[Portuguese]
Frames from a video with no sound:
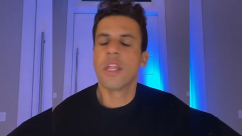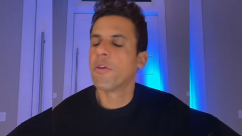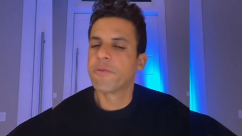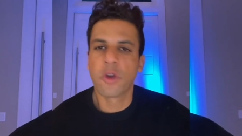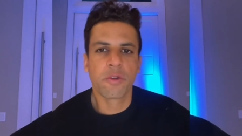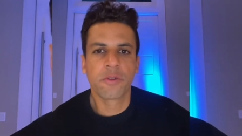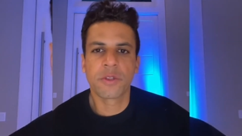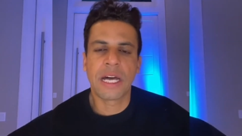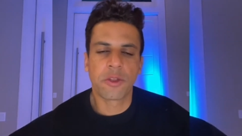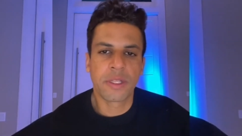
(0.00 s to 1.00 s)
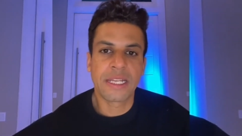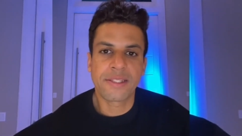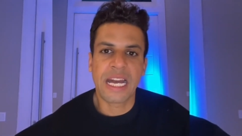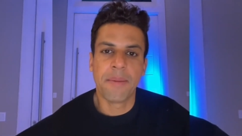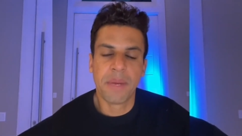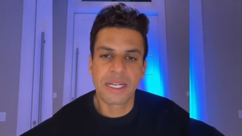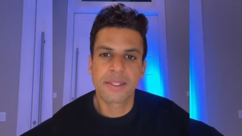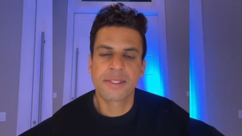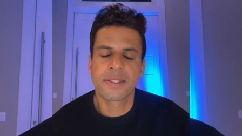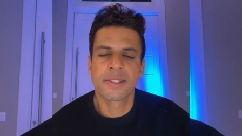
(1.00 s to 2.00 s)
não foi o fundador da
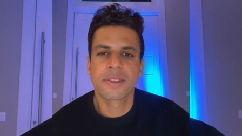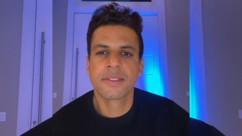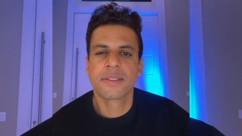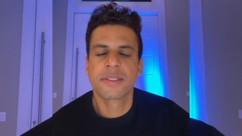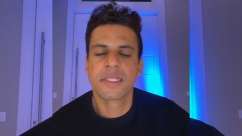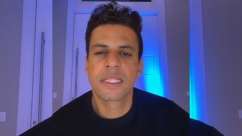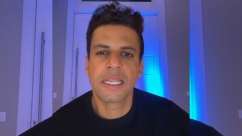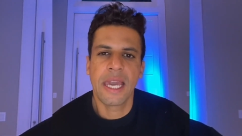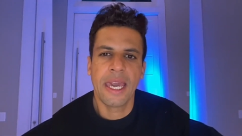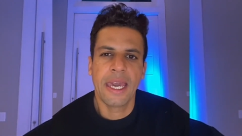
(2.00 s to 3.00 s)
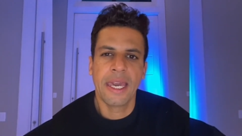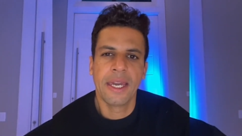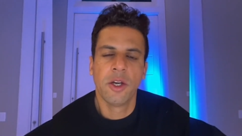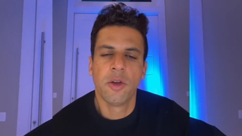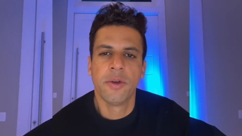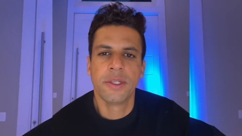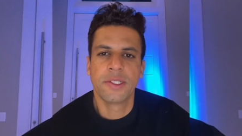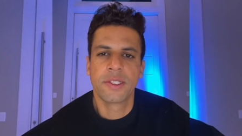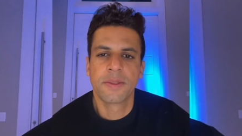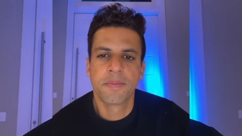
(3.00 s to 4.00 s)
Starbucks, que é
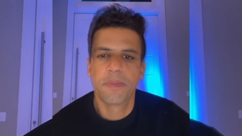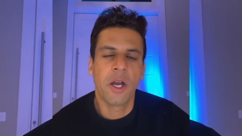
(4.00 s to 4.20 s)
hoje a